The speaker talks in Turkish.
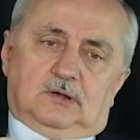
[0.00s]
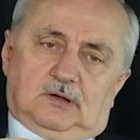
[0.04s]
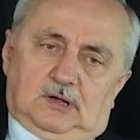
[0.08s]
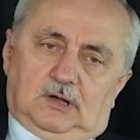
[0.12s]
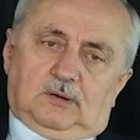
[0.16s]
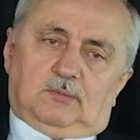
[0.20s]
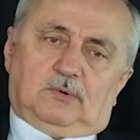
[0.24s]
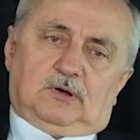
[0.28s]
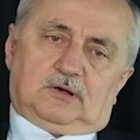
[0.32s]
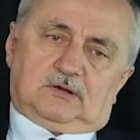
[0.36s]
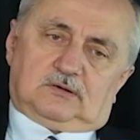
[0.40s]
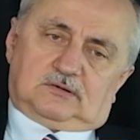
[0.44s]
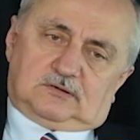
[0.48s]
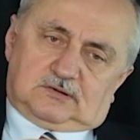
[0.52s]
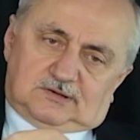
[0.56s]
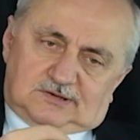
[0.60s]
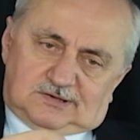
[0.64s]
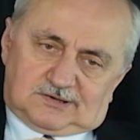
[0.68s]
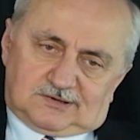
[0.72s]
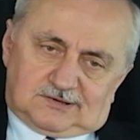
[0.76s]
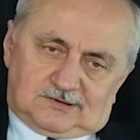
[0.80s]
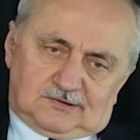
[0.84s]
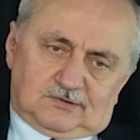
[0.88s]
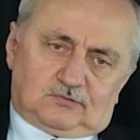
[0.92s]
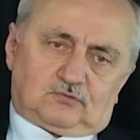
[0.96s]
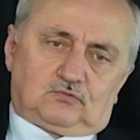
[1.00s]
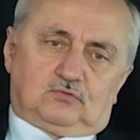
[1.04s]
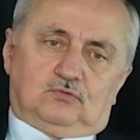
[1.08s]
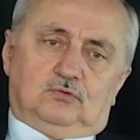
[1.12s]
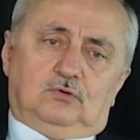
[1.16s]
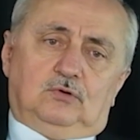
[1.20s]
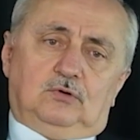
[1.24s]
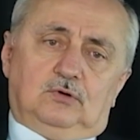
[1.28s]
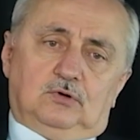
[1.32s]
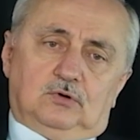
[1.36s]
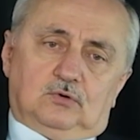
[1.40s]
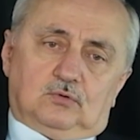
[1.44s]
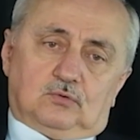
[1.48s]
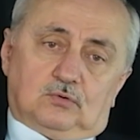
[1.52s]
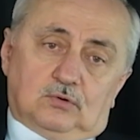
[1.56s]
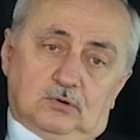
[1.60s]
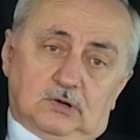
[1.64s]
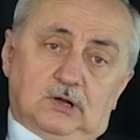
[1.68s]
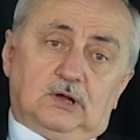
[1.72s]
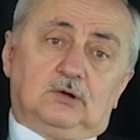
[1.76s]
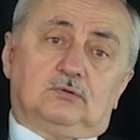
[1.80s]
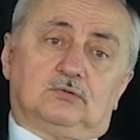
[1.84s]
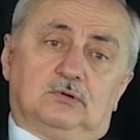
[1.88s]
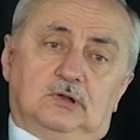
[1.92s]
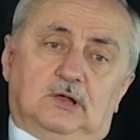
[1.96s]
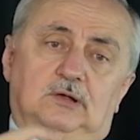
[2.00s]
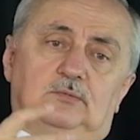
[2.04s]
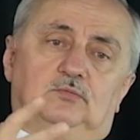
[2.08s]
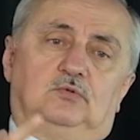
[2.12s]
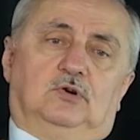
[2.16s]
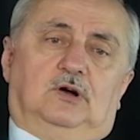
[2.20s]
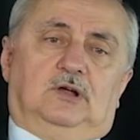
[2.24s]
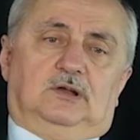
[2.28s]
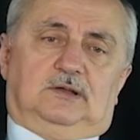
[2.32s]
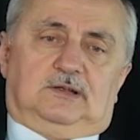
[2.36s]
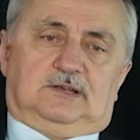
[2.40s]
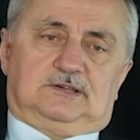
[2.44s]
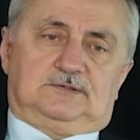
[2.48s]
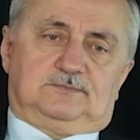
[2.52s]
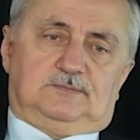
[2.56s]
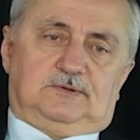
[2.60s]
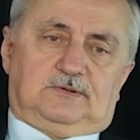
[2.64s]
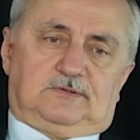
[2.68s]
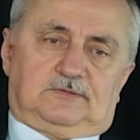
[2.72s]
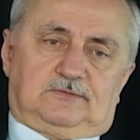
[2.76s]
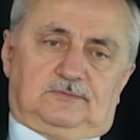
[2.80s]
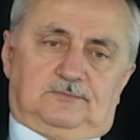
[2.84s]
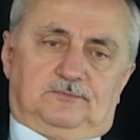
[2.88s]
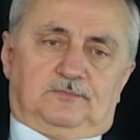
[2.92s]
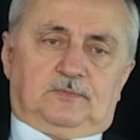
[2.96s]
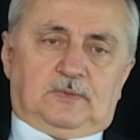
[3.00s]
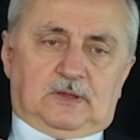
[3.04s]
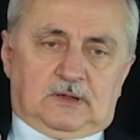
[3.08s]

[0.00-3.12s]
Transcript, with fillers: Ama kirli su kolay kolay buharlaşmaz.